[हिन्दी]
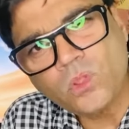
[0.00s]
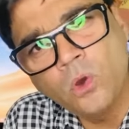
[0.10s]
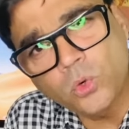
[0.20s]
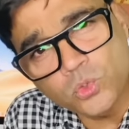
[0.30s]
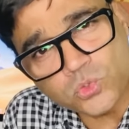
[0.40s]

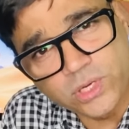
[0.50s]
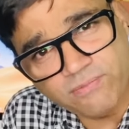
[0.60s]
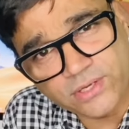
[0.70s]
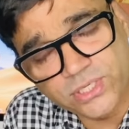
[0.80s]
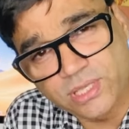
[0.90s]
और उस
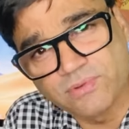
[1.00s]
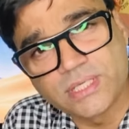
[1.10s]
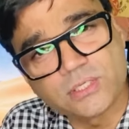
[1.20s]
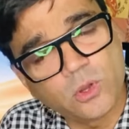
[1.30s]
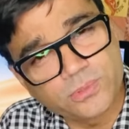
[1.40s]
इन्फेक्शन की वजह
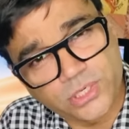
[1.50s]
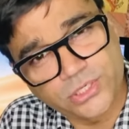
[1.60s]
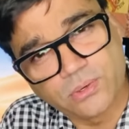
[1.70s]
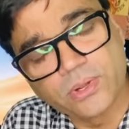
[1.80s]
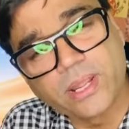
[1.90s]
से
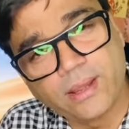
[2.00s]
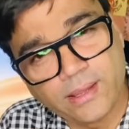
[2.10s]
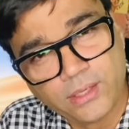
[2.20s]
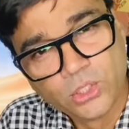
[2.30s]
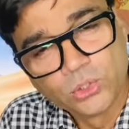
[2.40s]
ऑब्स्ट्रक्शन हो गया है